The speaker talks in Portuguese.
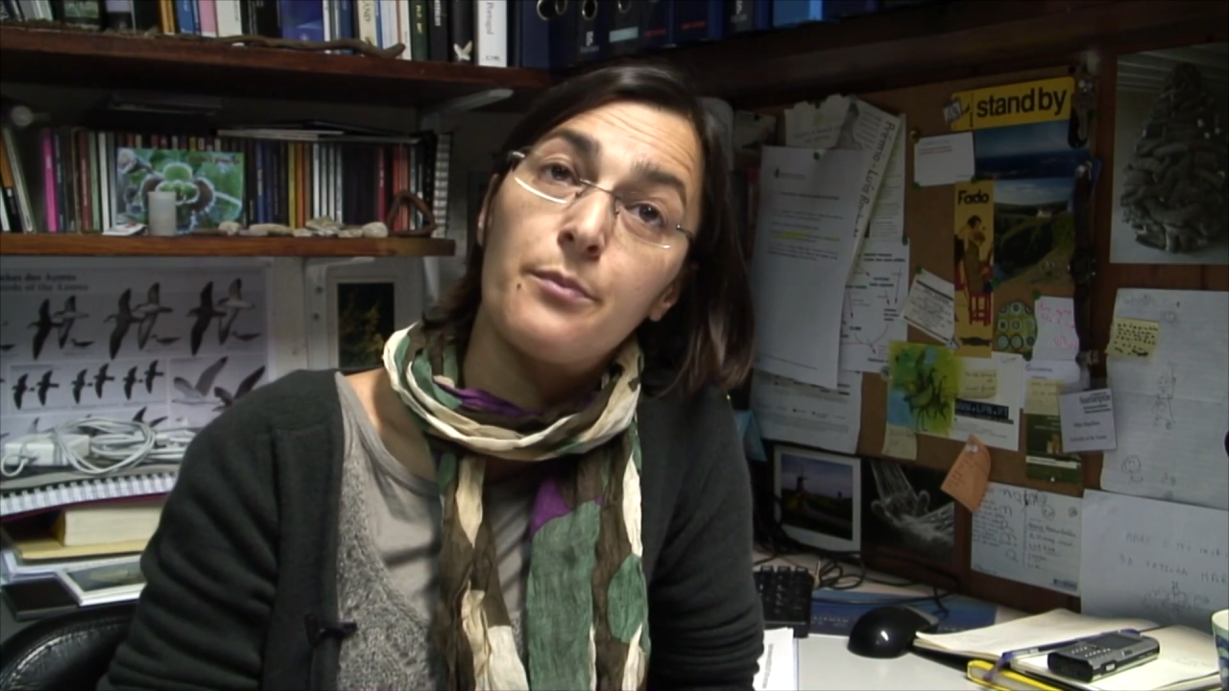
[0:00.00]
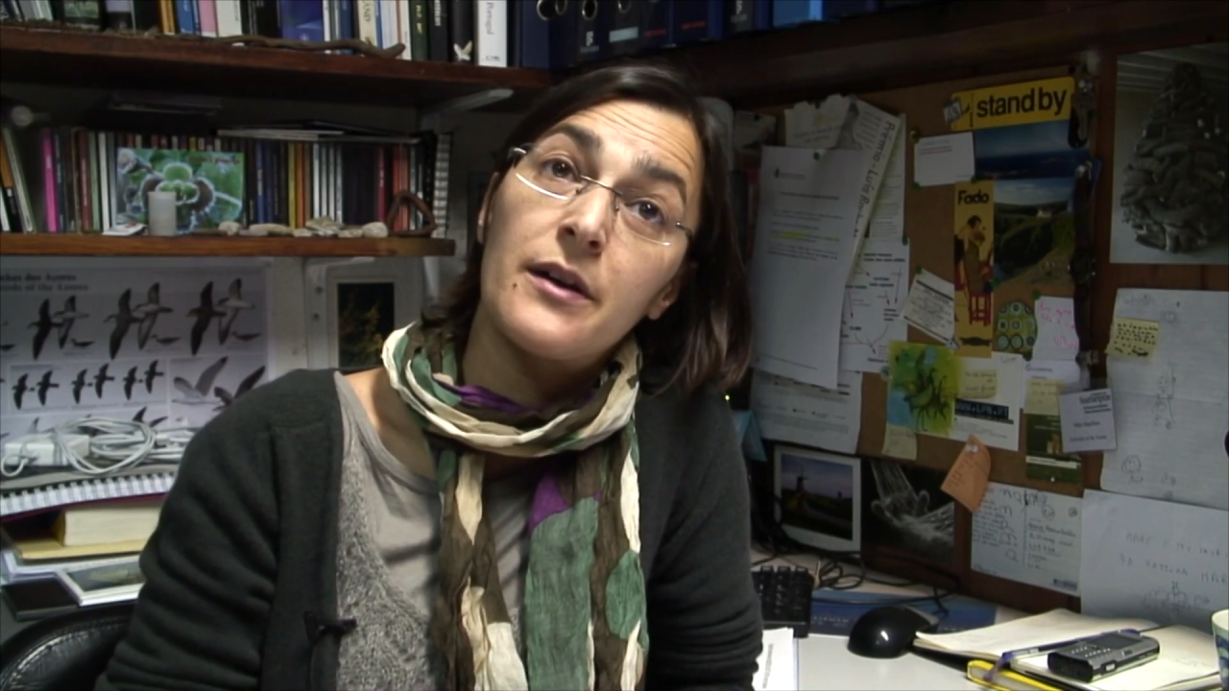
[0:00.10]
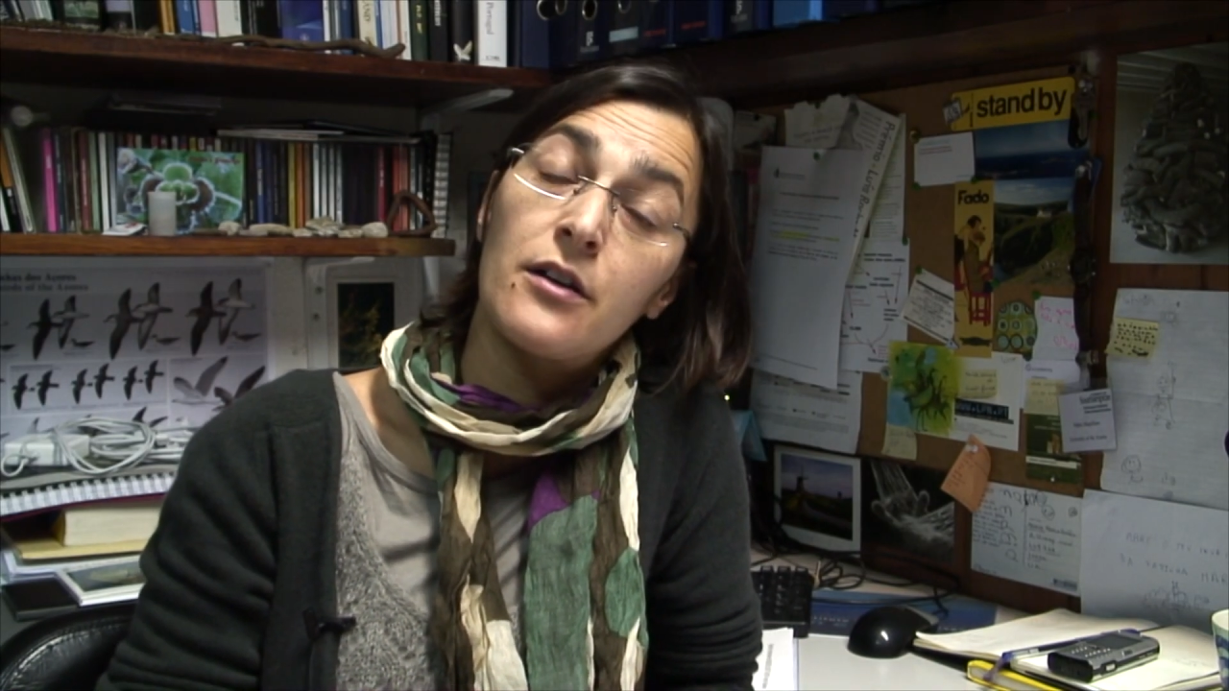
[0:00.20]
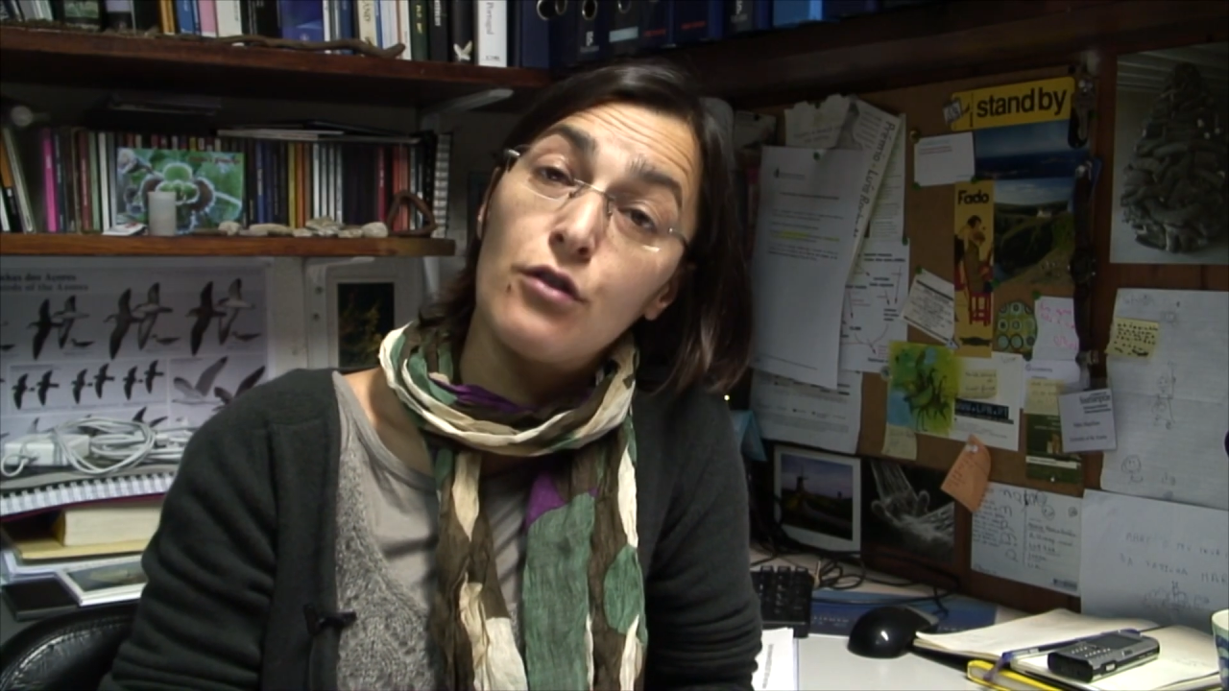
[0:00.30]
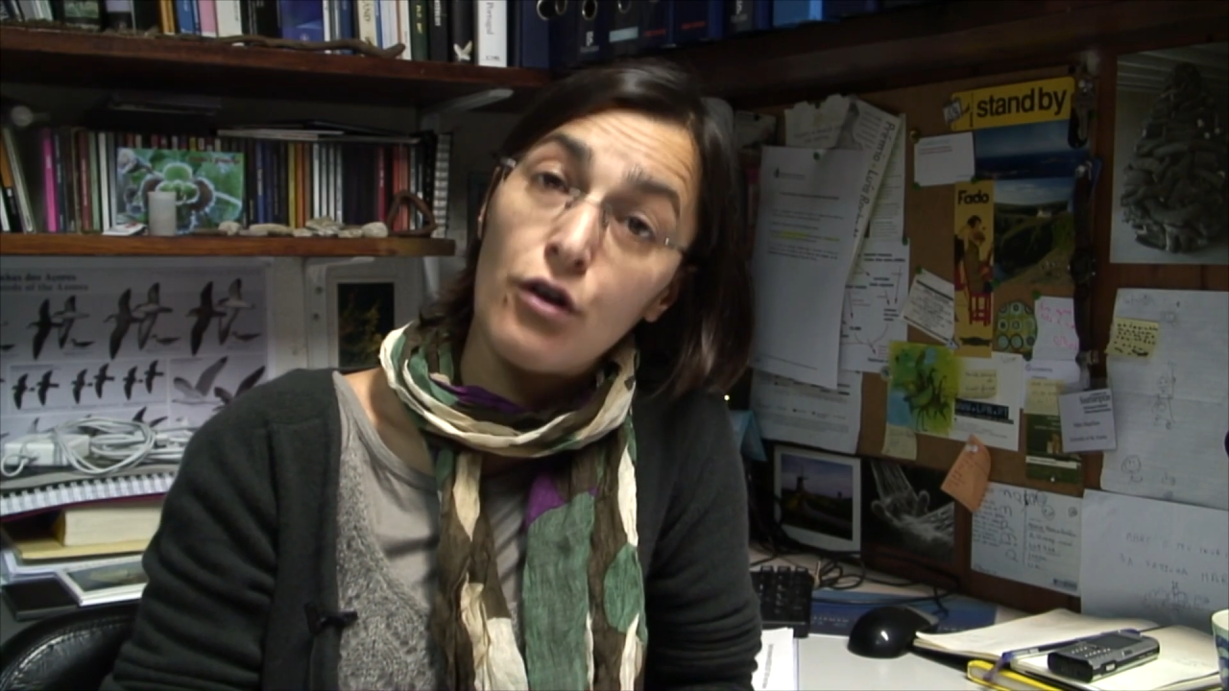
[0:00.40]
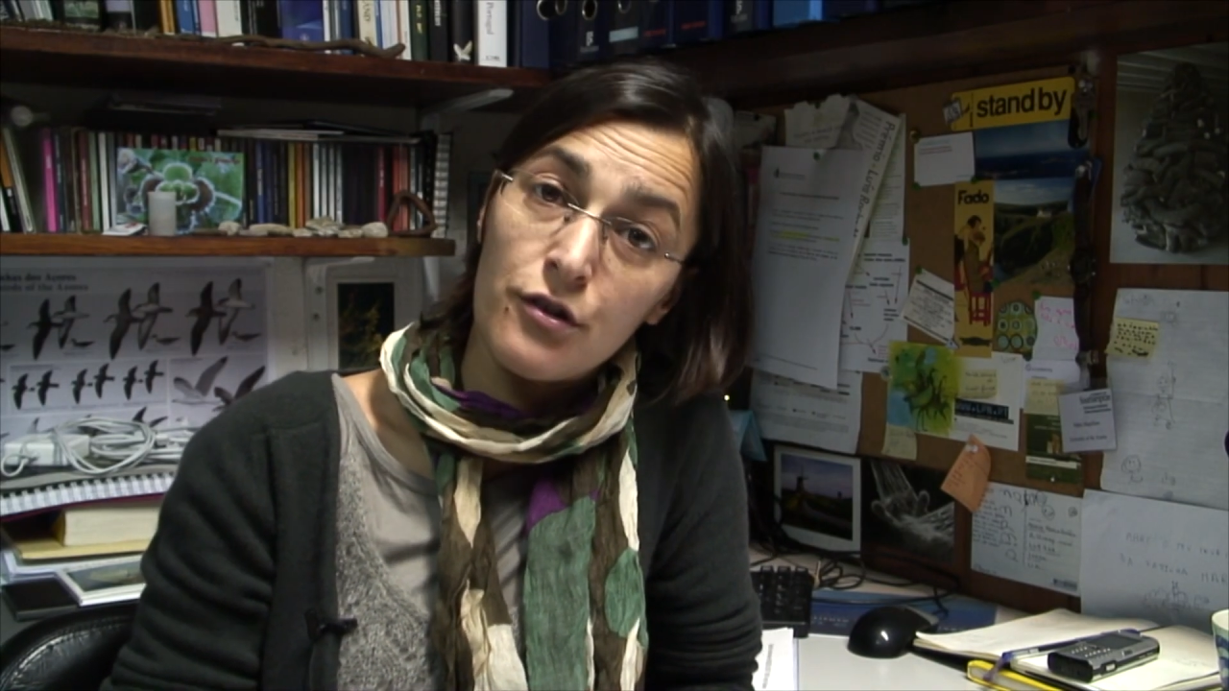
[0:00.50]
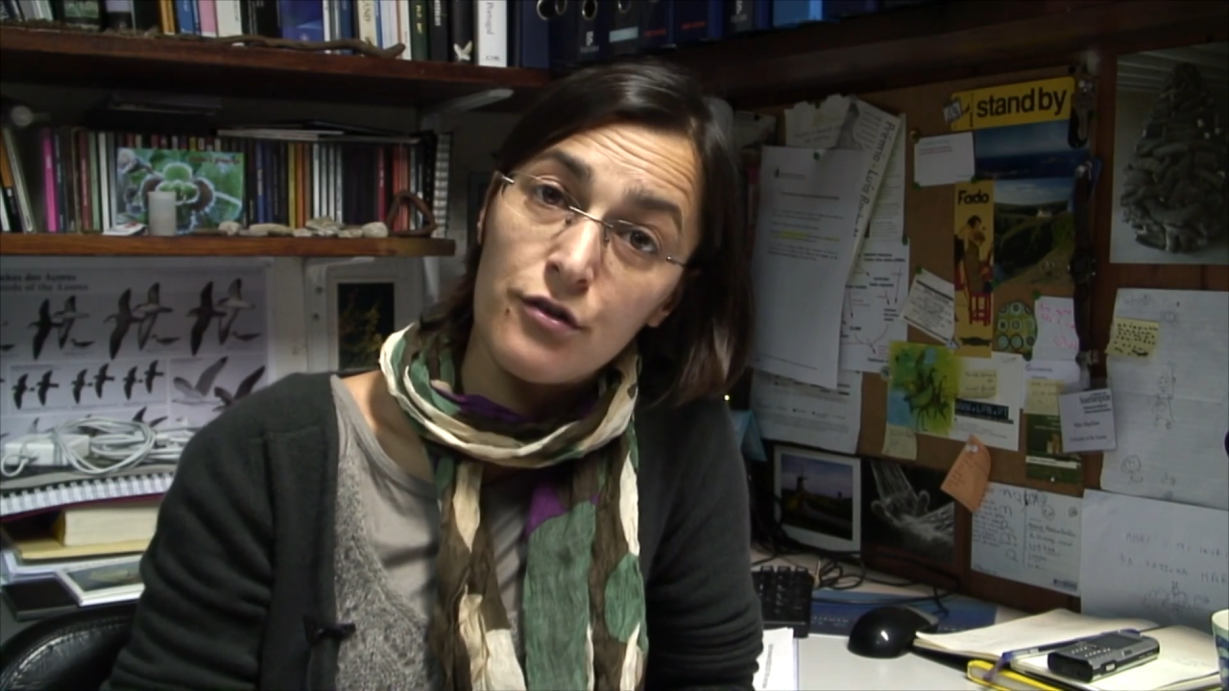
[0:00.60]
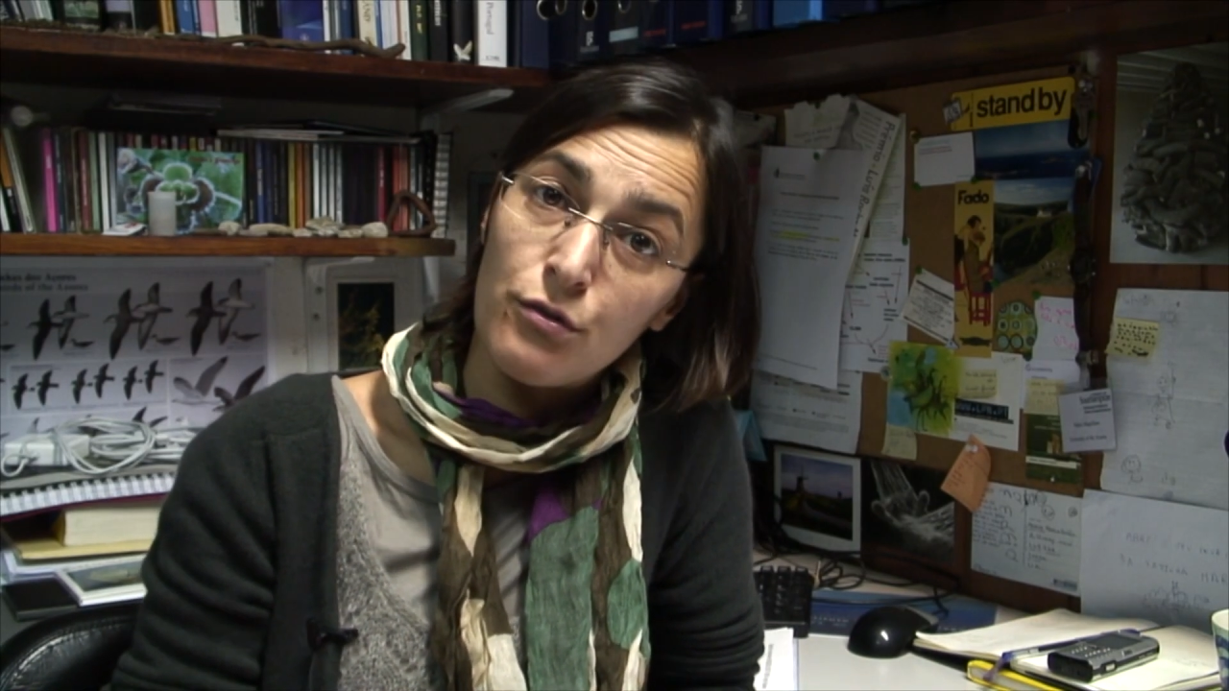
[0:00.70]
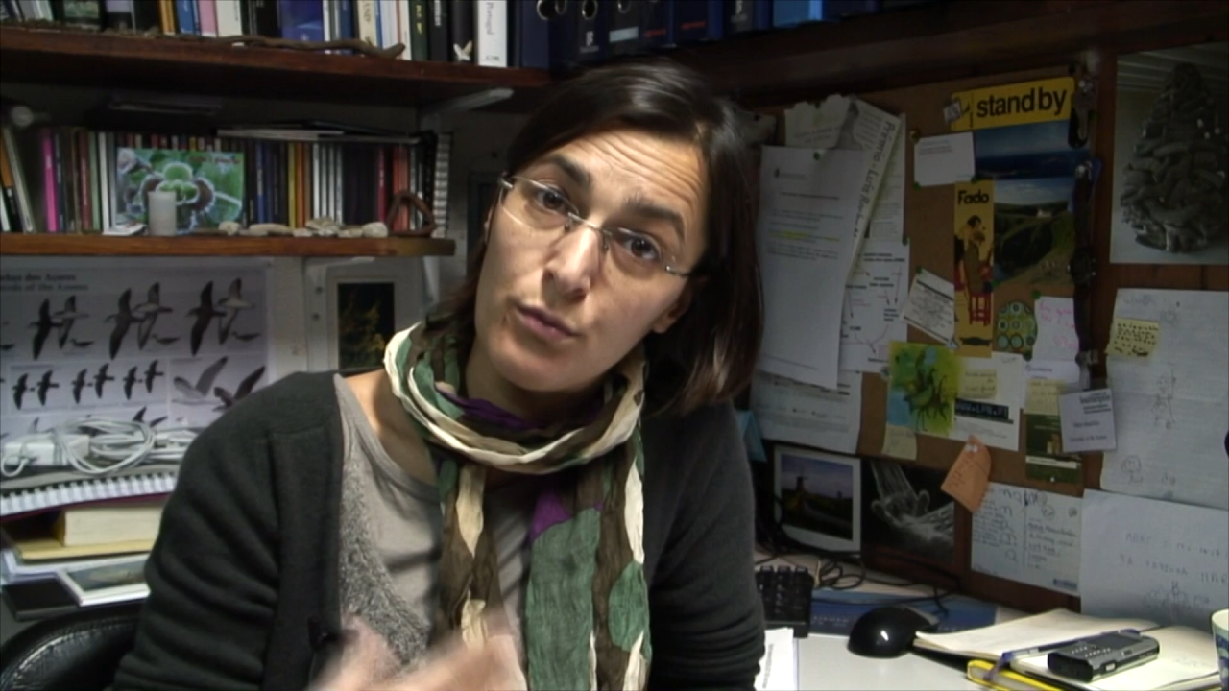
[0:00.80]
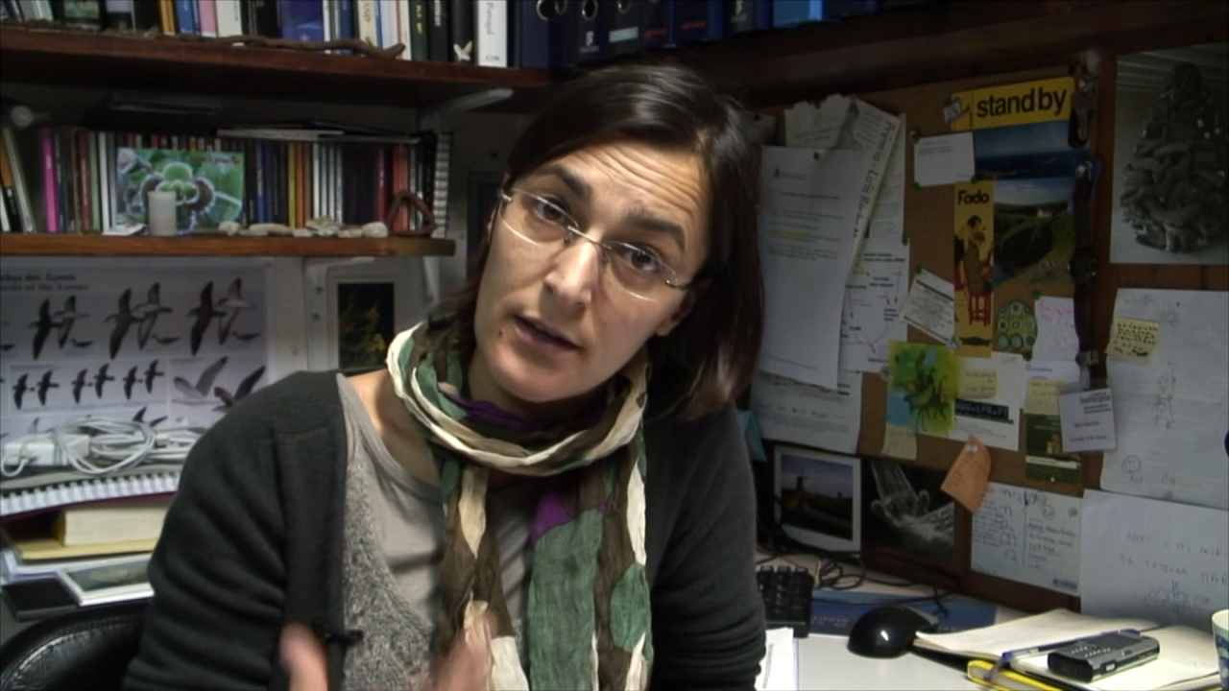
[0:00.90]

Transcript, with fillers: para norte do